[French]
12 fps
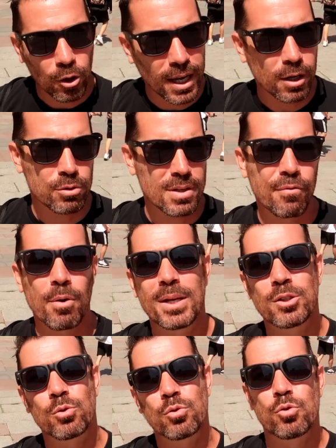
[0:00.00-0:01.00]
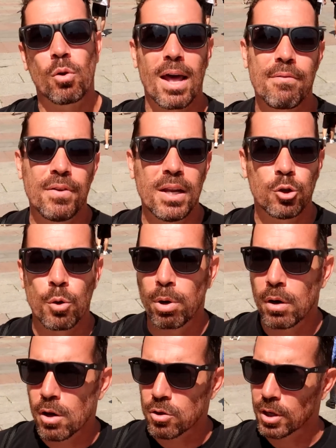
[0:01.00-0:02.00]
Alors quelques informations sur la ville de
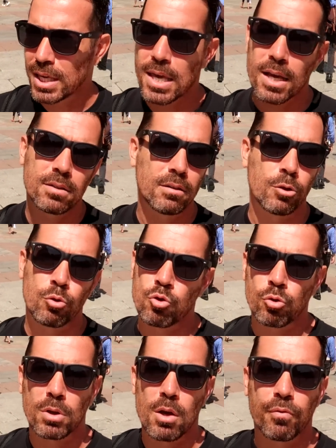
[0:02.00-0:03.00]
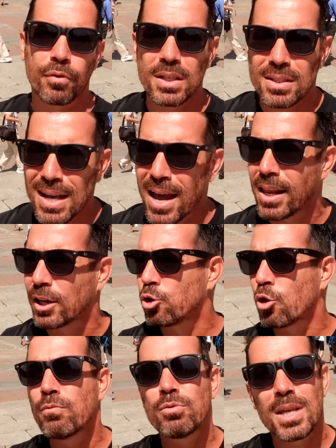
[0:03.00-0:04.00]
Bologne. Hier c'était une journée freestyle,
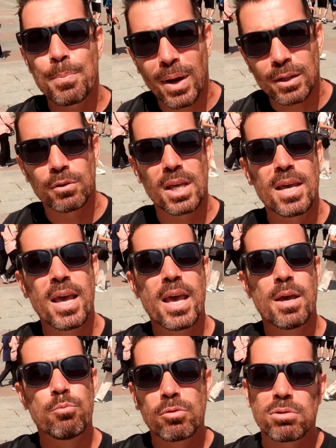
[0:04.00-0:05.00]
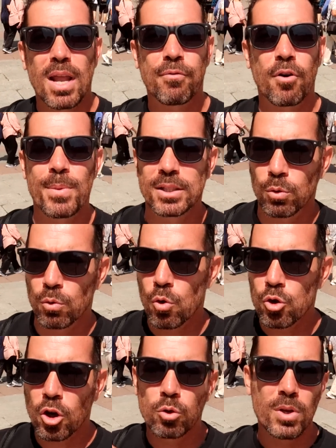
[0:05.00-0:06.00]
je ne vous ai pas donné beaucoup d'informations.
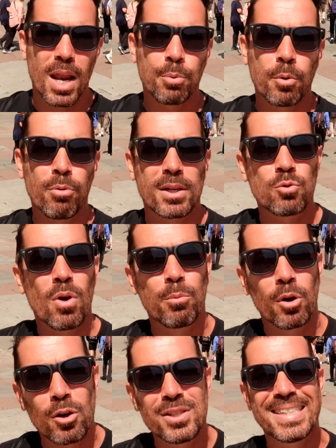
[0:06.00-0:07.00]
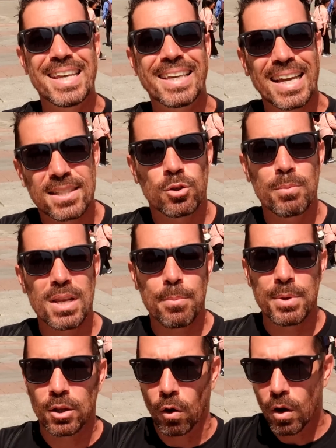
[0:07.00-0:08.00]
Aujourd'hui la population en Bologne c'est 400 000
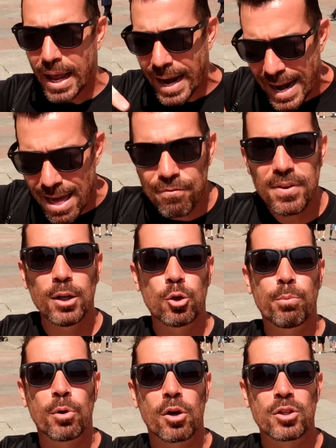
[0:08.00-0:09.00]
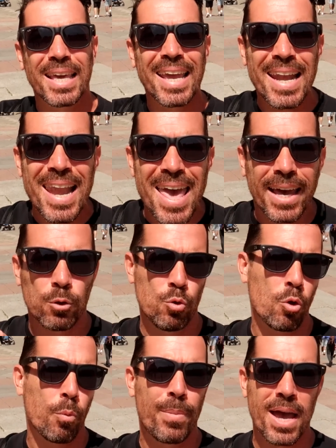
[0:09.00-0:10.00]
habitants. La ville de Bologne et l'aire
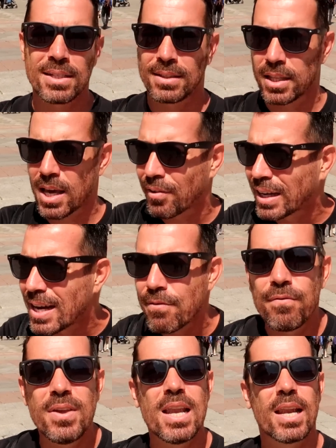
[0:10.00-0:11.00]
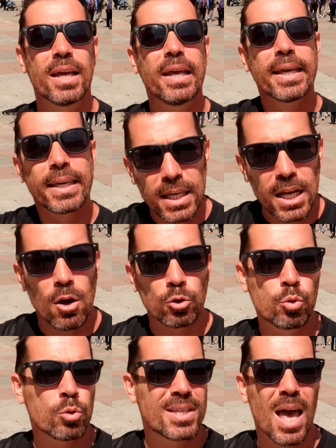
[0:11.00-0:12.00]
urbaine, c'est-à-dire avec les villes qui
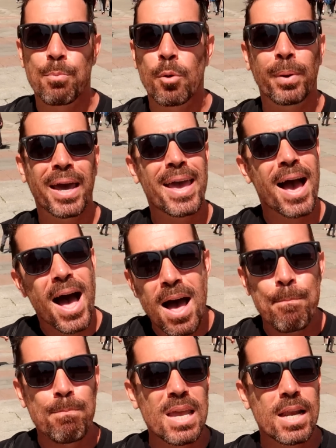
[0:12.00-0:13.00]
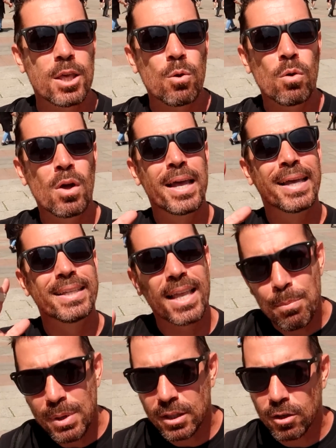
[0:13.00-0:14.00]
l'entourent, c'est à peu près 1 million
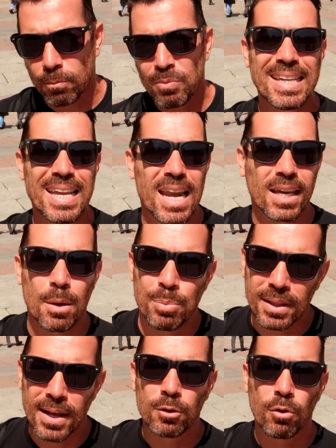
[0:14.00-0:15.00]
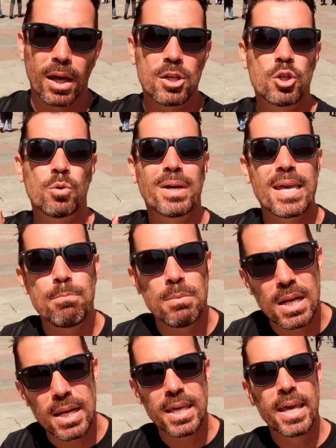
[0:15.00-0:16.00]
d'habitants. C'est la capitale de la région
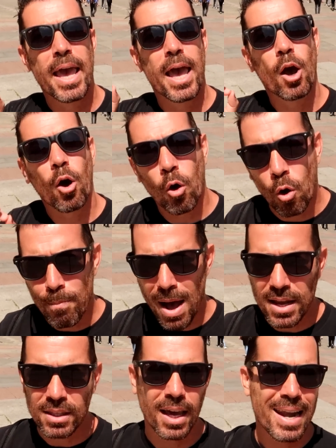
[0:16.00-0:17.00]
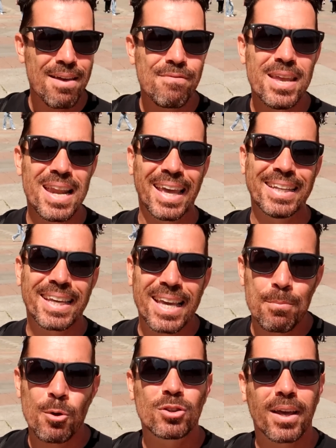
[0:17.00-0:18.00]
Émilie-Romagne. La ville est
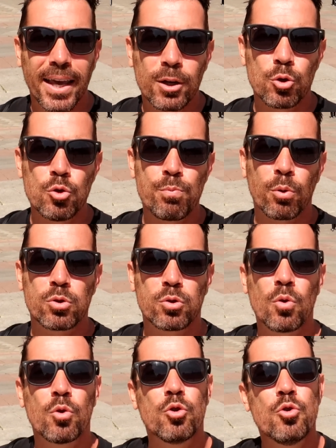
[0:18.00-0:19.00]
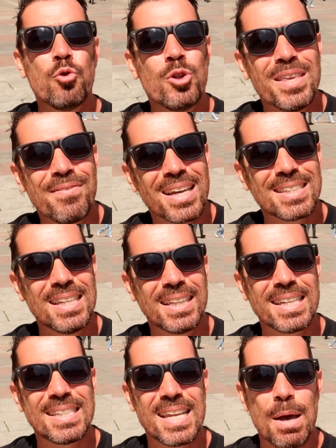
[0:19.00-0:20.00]
également très connue pour son université
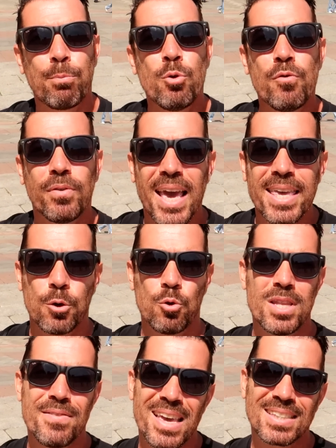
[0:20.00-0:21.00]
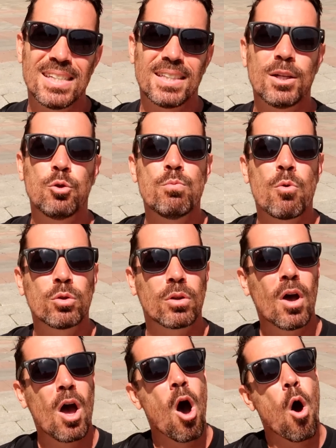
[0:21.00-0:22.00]
c'est la plus vieille université du
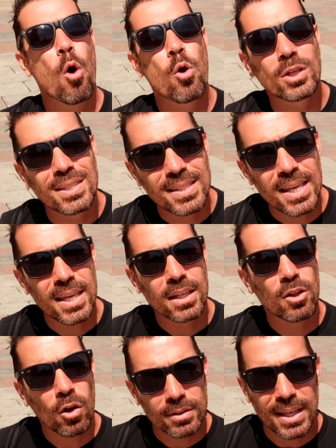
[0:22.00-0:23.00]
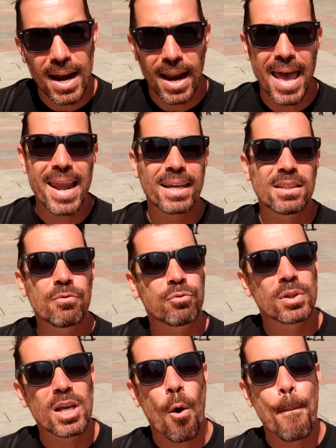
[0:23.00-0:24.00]
monde occidental. Elle a été
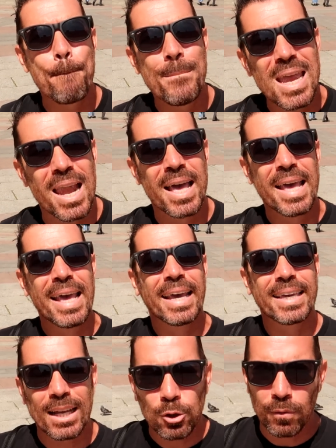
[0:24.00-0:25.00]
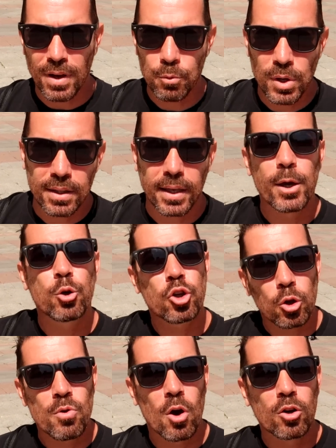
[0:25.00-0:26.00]
fondée en 1088 et
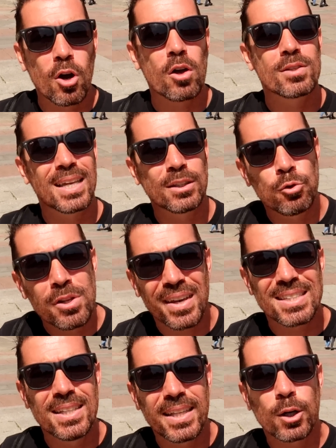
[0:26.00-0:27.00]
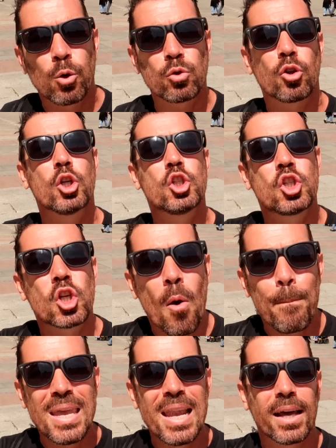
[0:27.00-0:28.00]
aujourd'hui encore, cette université compte
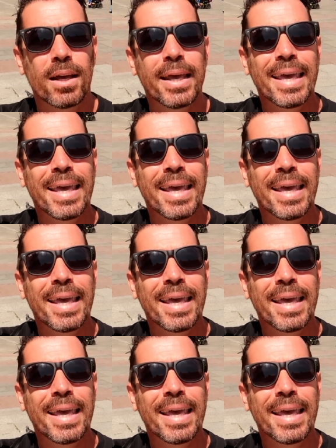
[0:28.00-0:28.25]
100 000